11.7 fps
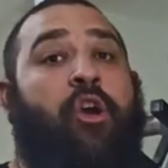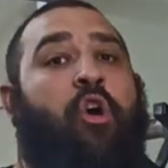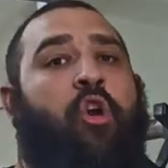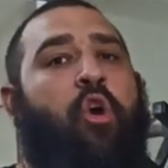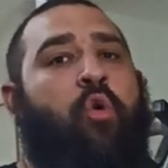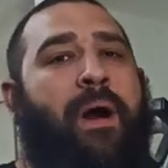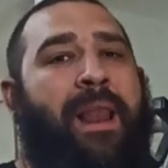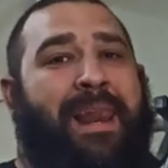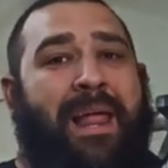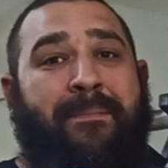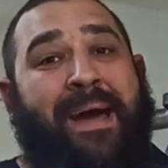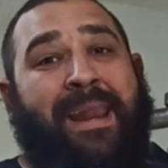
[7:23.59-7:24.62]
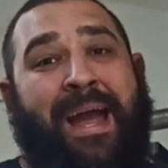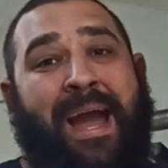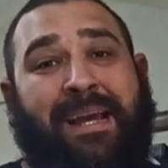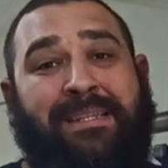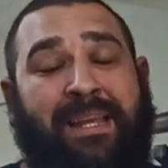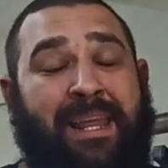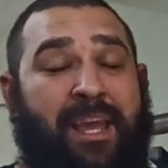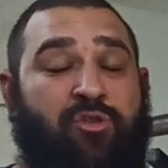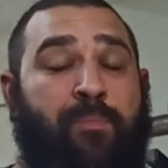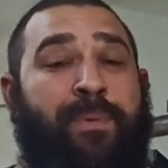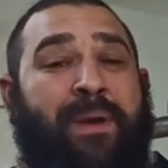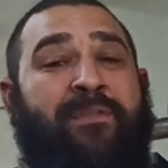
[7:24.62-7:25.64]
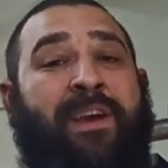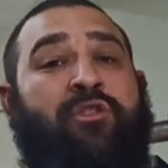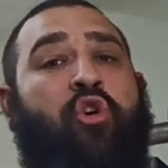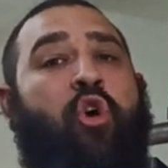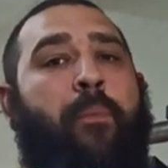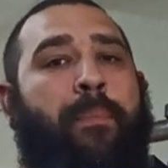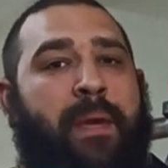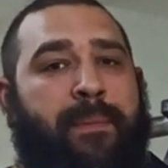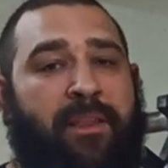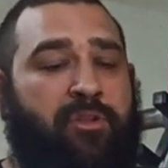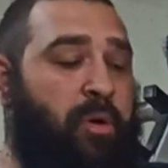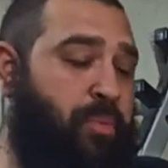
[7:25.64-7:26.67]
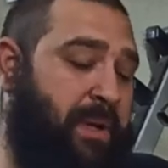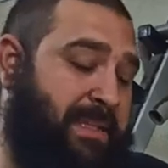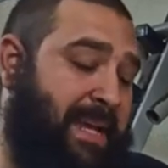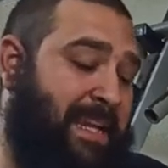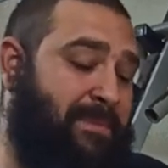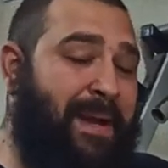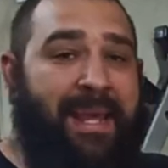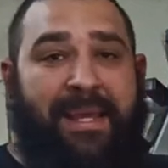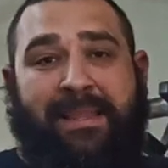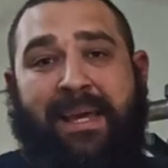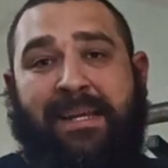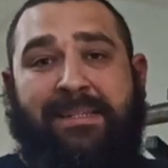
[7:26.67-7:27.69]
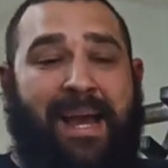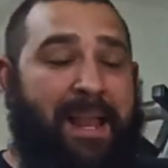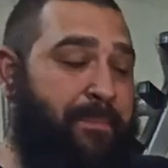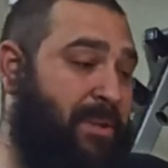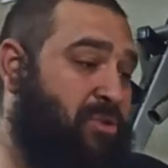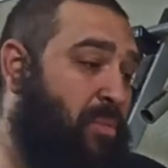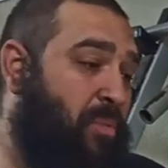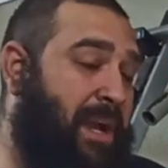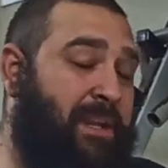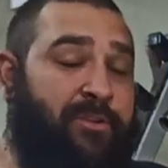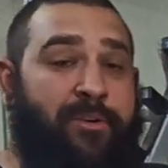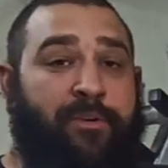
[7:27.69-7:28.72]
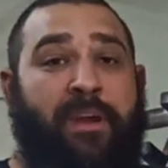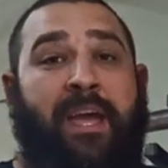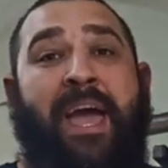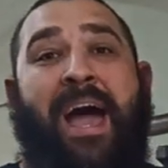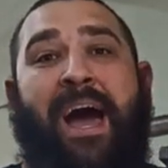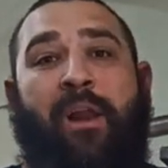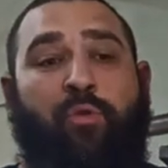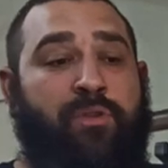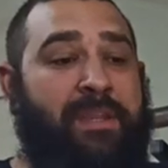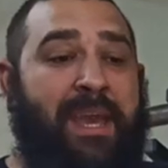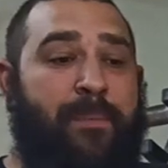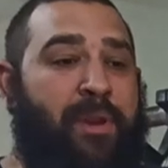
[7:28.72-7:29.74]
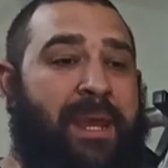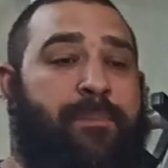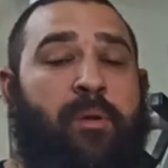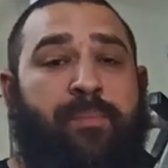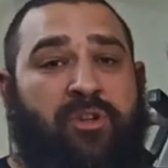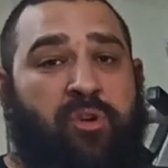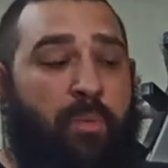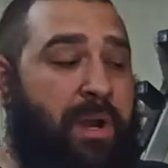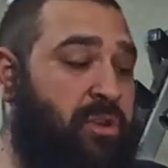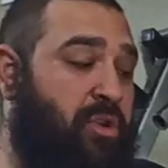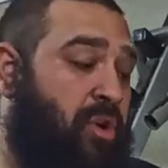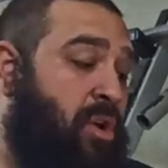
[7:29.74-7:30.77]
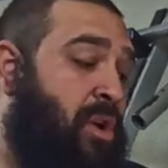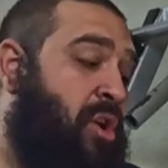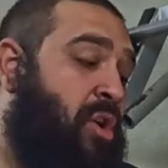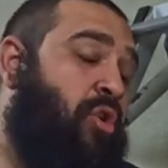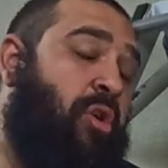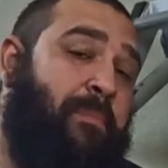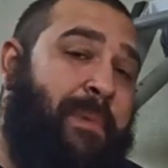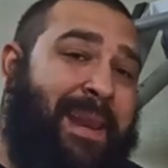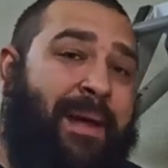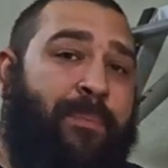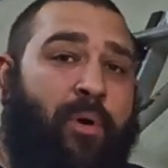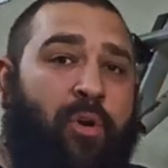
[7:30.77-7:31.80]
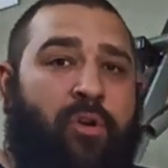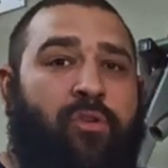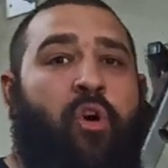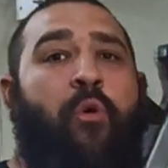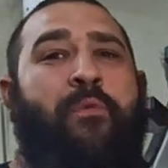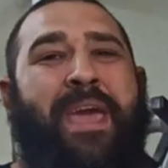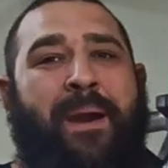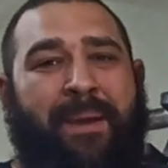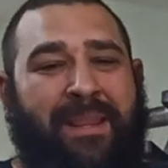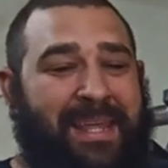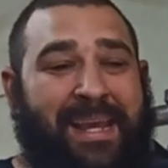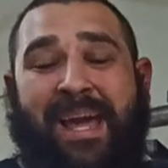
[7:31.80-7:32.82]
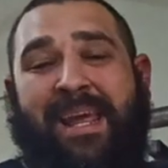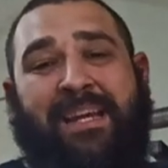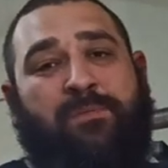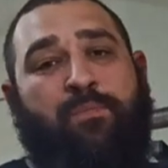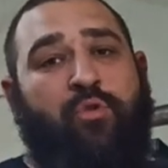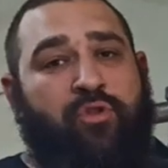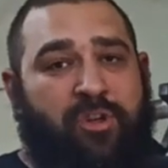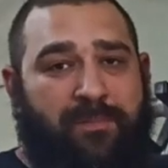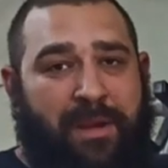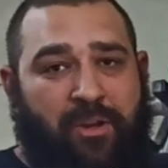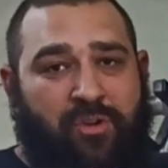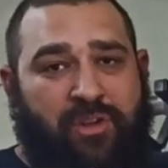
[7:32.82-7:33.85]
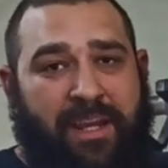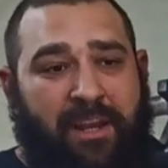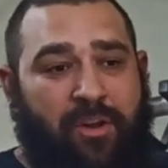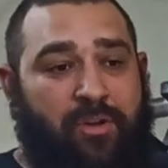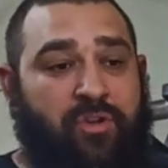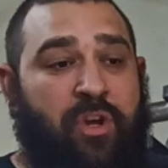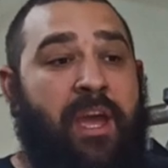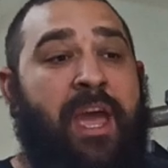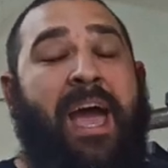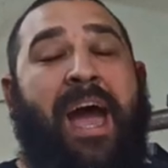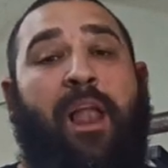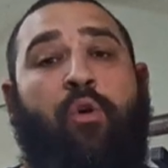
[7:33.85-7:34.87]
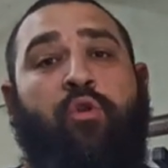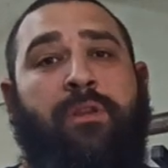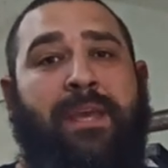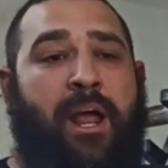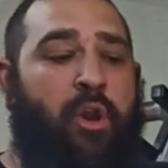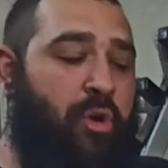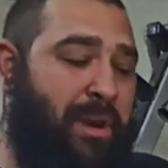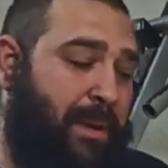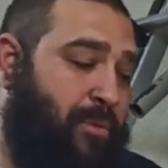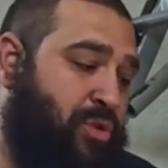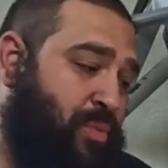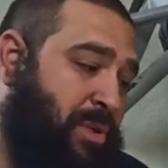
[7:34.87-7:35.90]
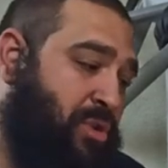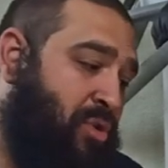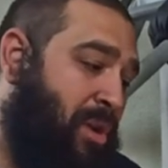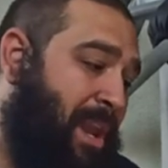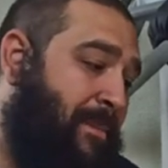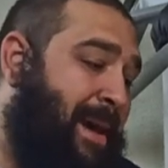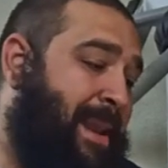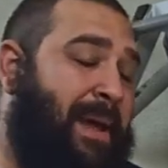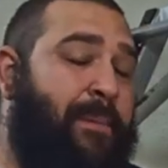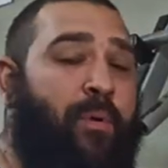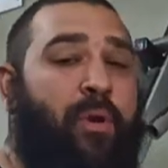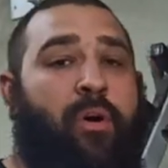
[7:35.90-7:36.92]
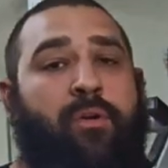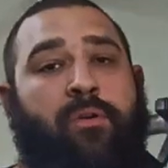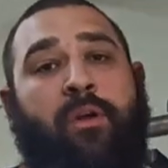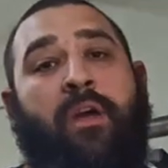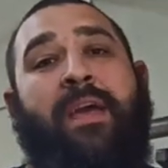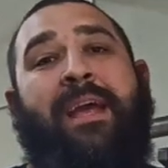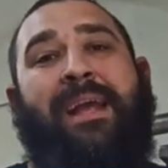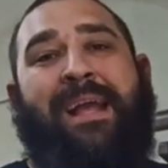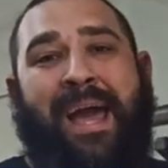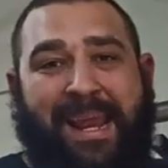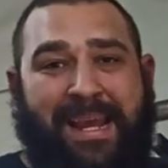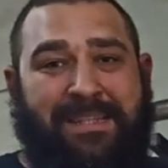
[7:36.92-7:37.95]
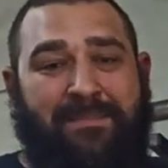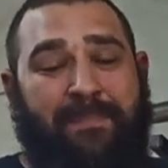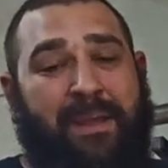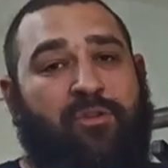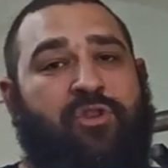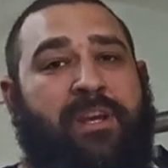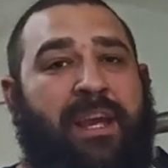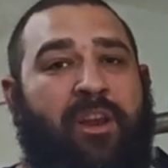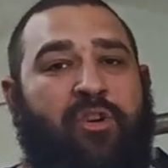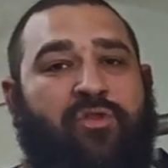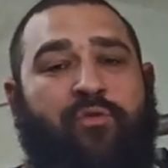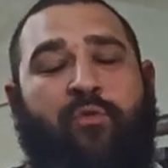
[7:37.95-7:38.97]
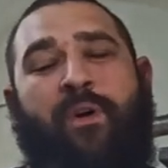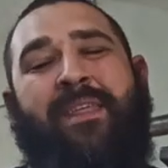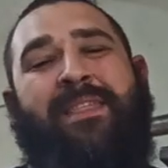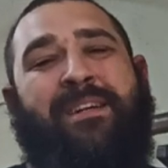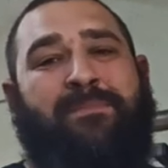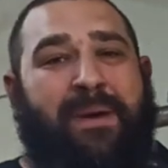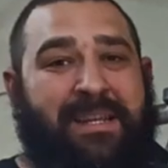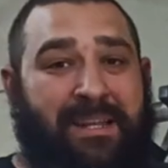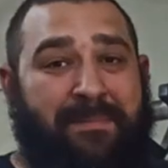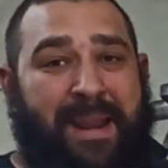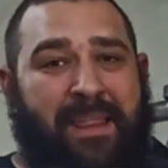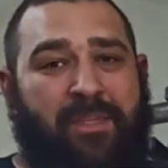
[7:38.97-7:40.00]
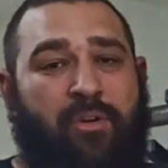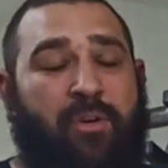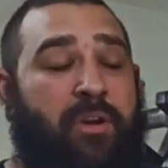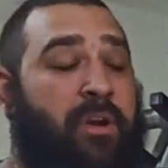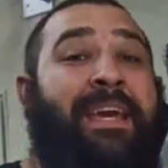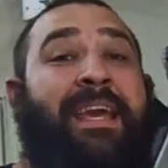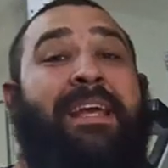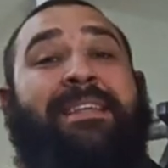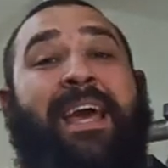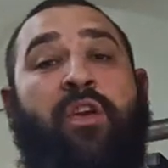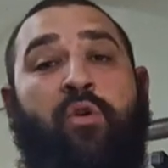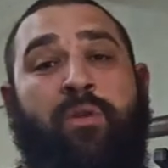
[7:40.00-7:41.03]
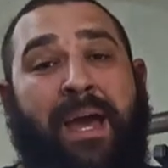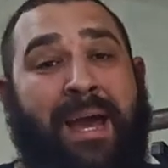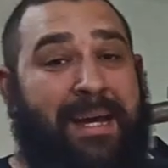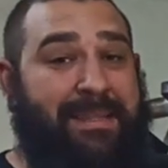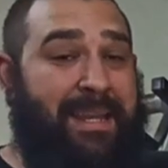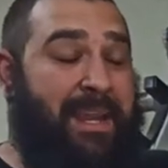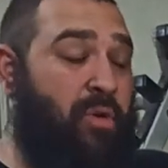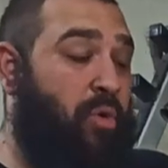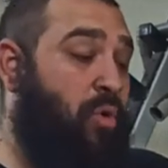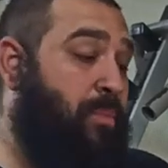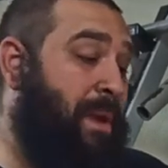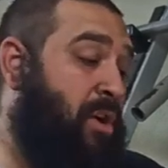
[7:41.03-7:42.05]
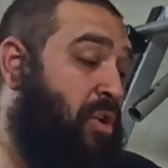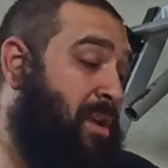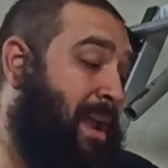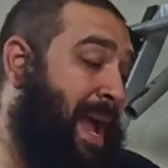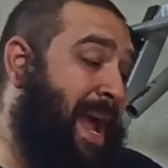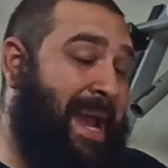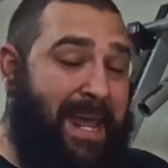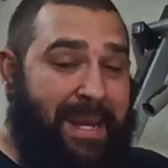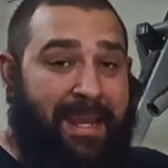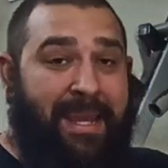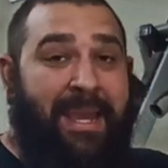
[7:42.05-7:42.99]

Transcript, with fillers: Con lo cual, la barra Axel es un perfecto complemento pues, a las maletas, al peso muerto. Algún día, por ejemplo, peso muerto con barra Polón, obviamente cargas muchos menos kilos. Algún día los remos pues, con la barra Polón, cargas menos kilos, fuerzas más el brazo y te ayuda a tener un mejor agarre.